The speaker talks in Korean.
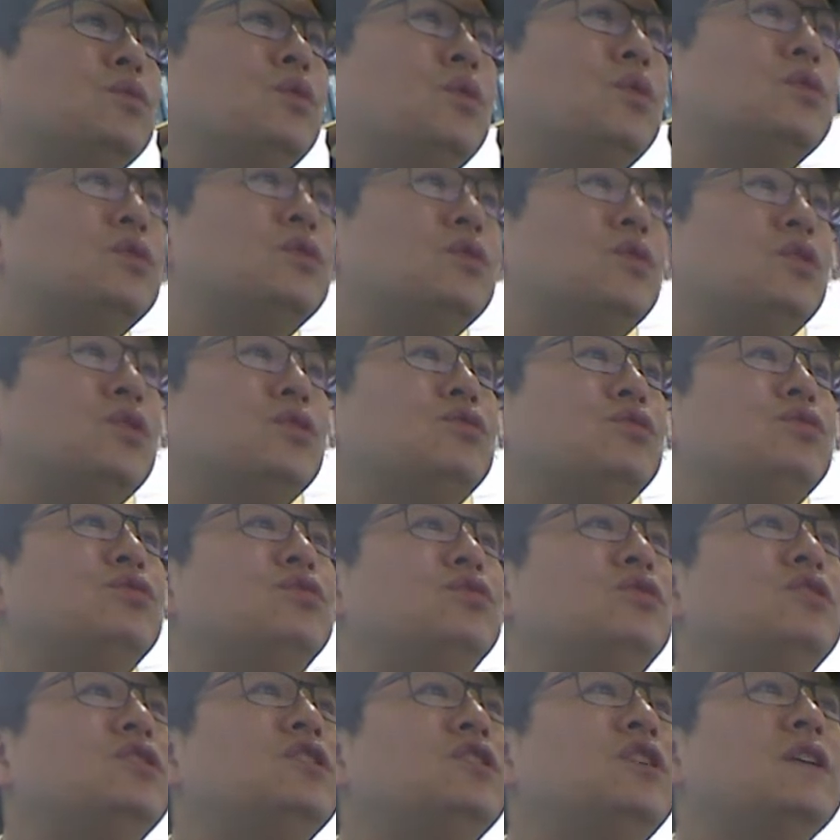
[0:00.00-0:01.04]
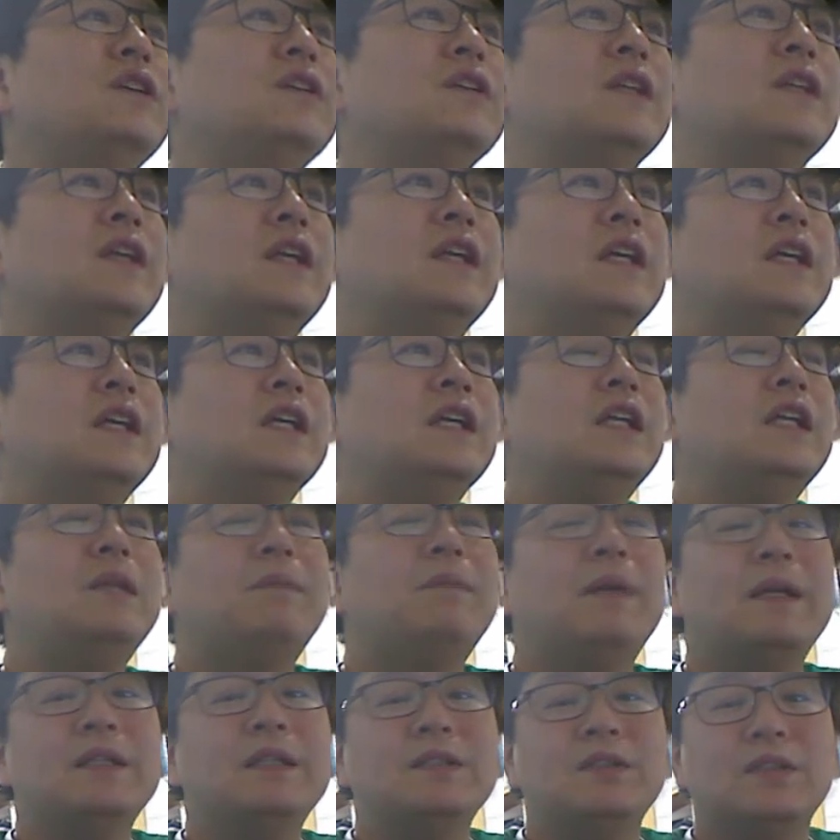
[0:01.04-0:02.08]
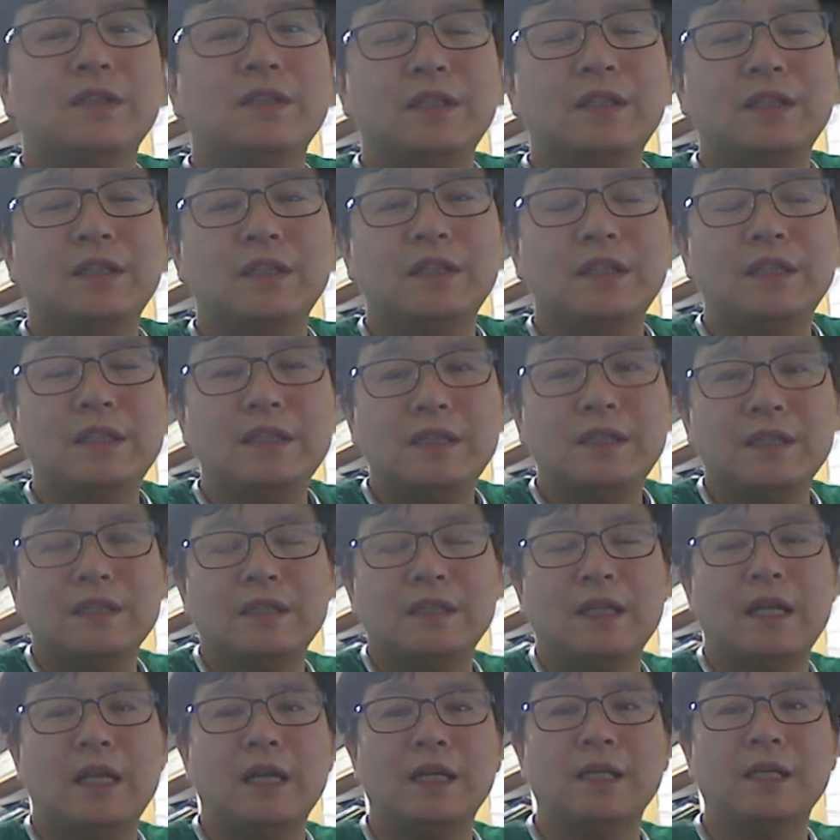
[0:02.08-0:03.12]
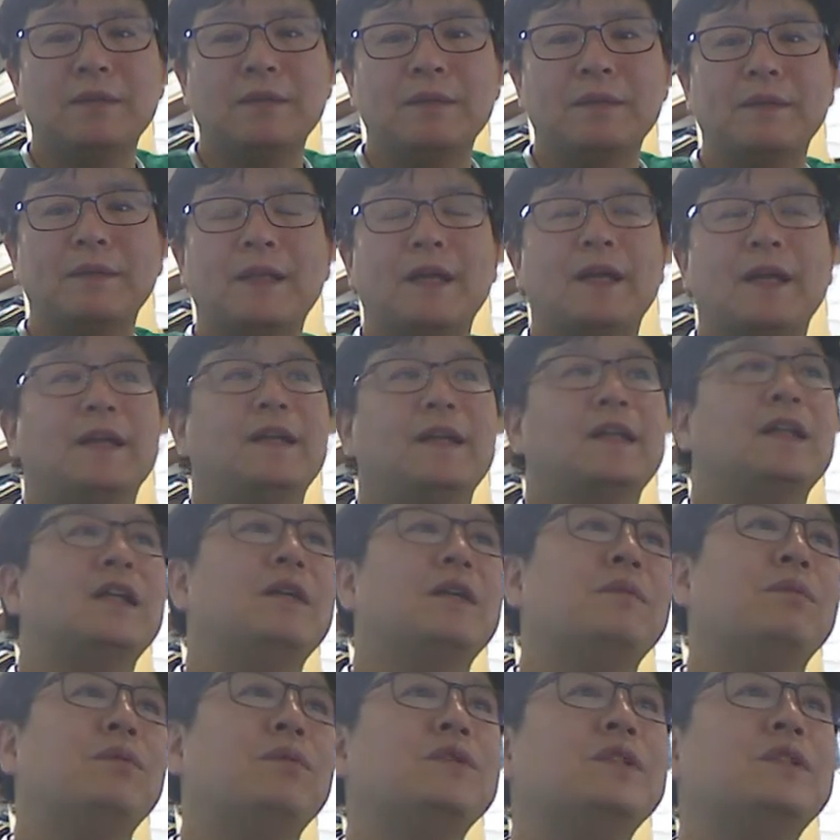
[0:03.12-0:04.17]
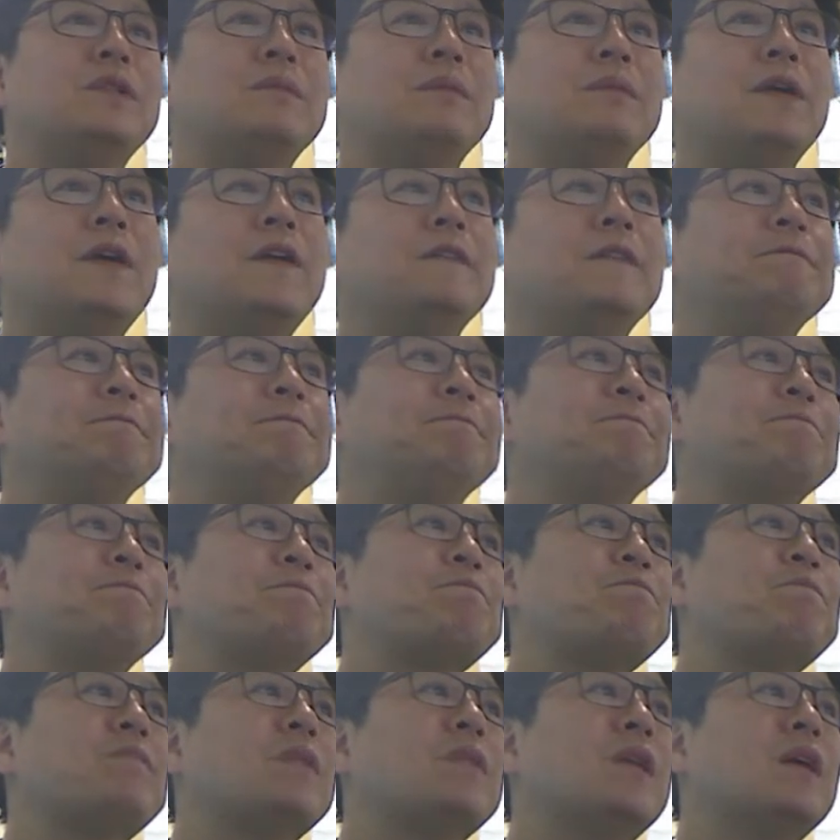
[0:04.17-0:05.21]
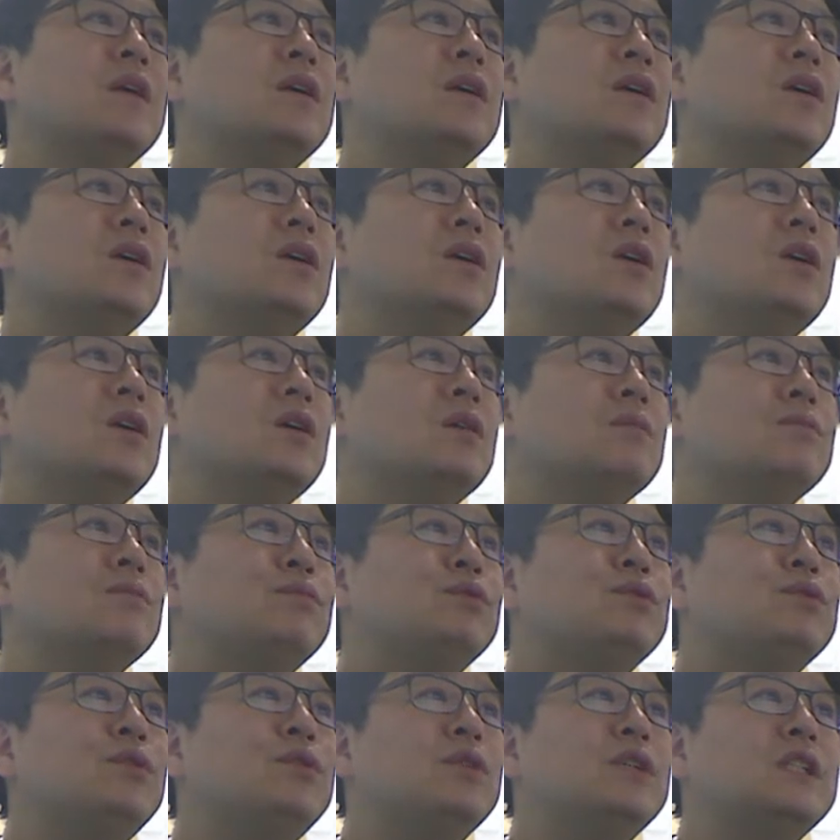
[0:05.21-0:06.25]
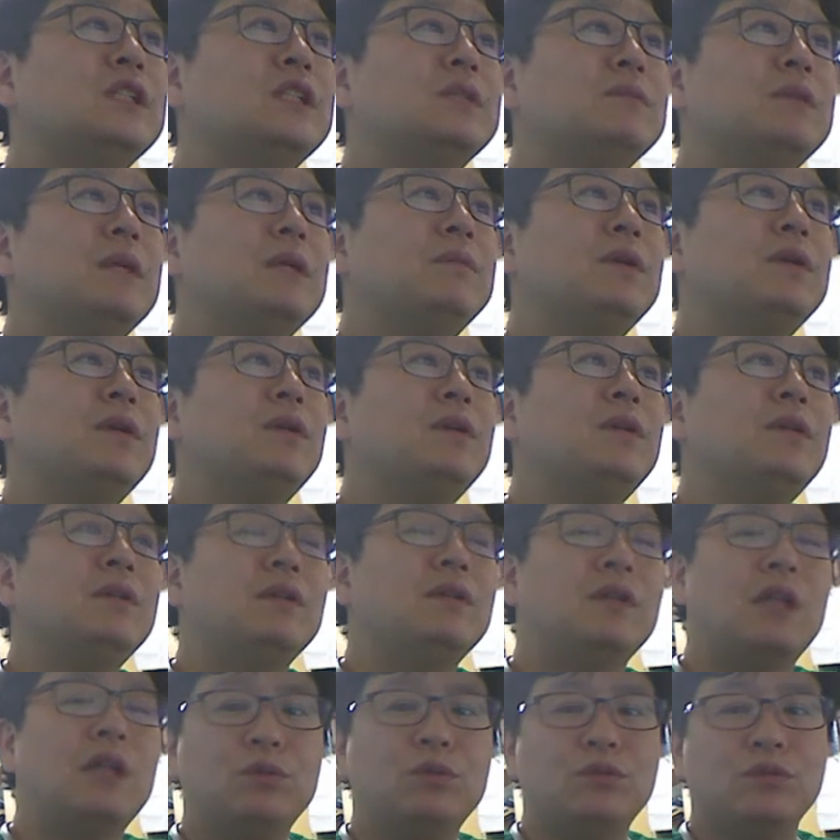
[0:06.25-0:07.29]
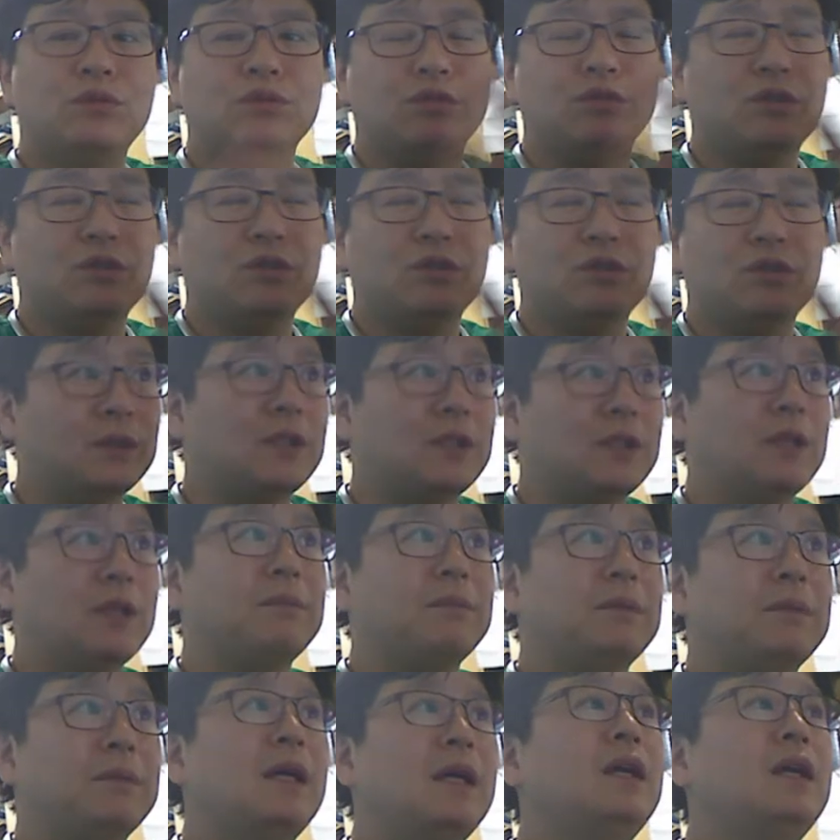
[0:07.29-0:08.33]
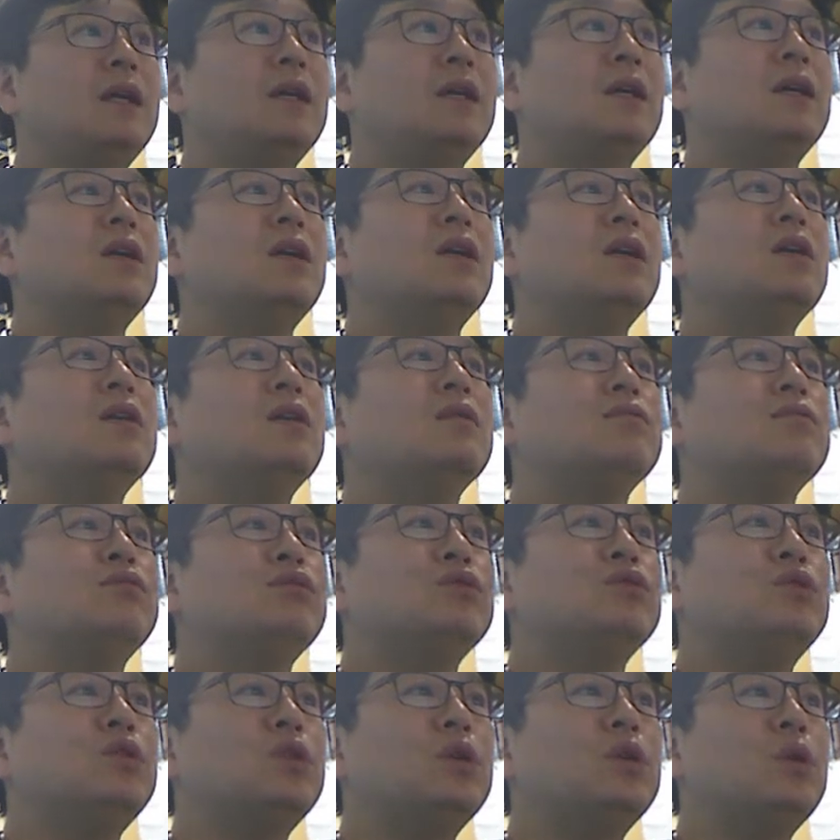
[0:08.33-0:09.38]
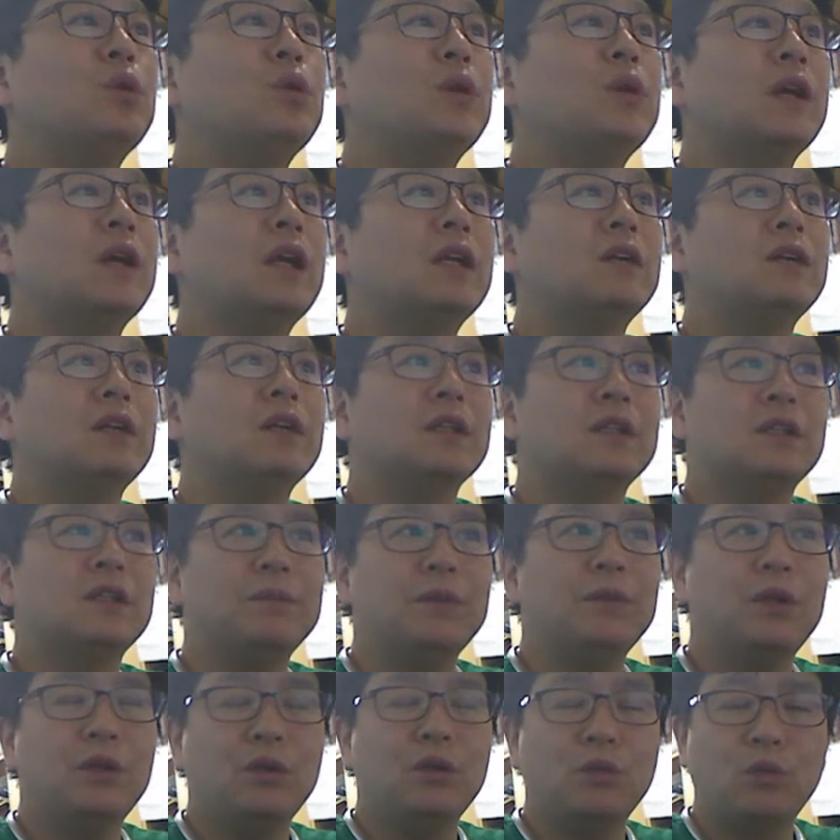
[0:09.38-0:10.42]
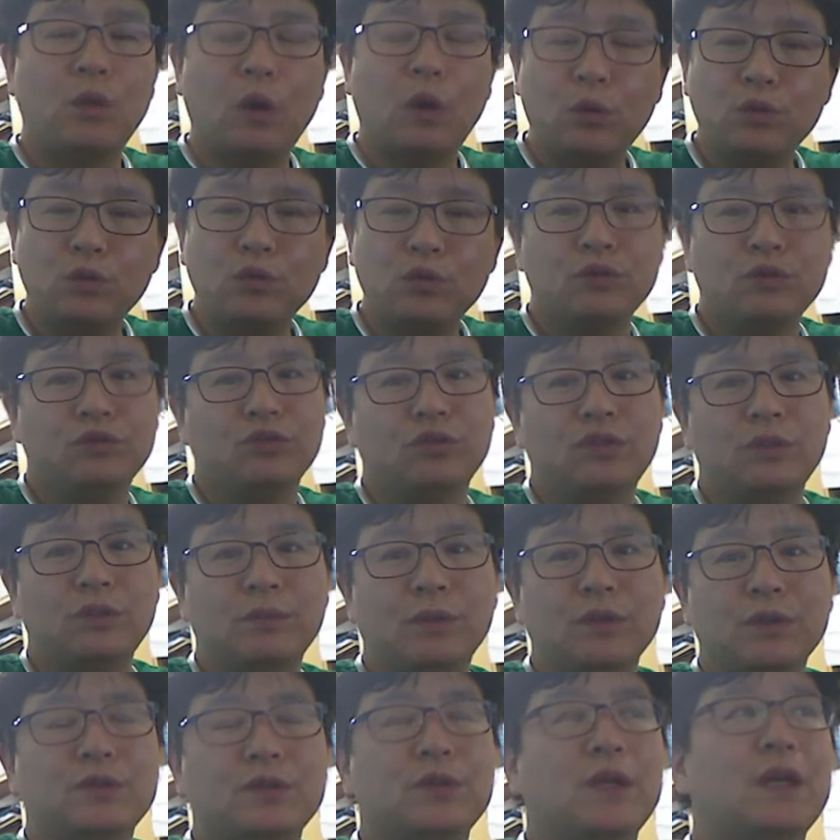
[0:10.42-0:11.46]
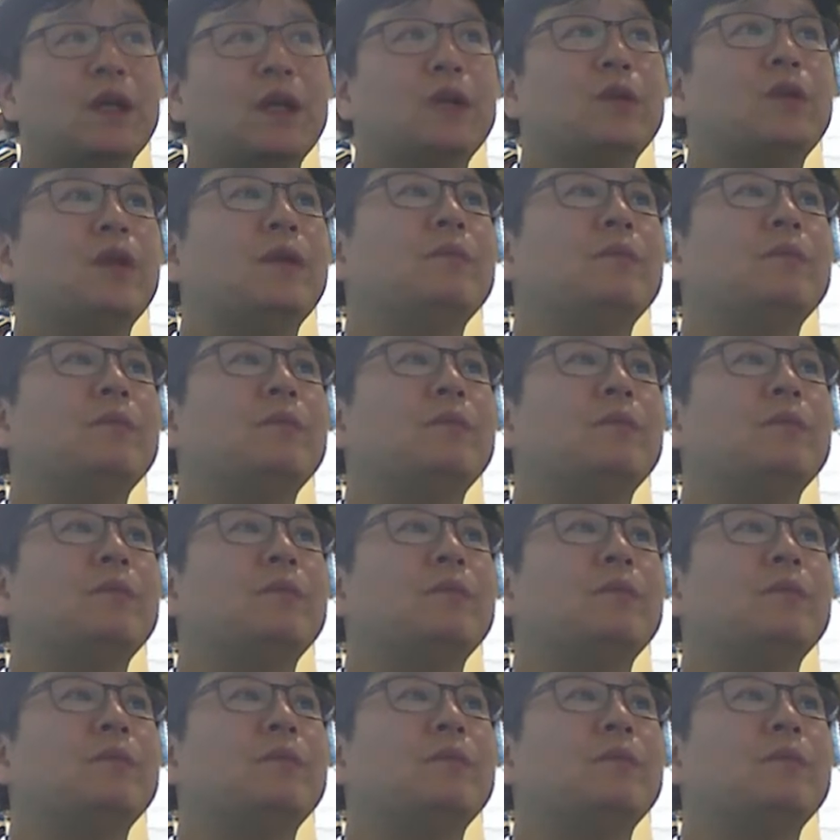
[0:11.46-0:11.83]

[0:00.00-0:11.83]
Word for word: 골절 수술 전 일반적인 인지사항입니다. 예, 보시면 부종이 심하면 내고종술을 못합니다. 부종이 오래 갈 것 같으면 외고종술을 먼저 하기도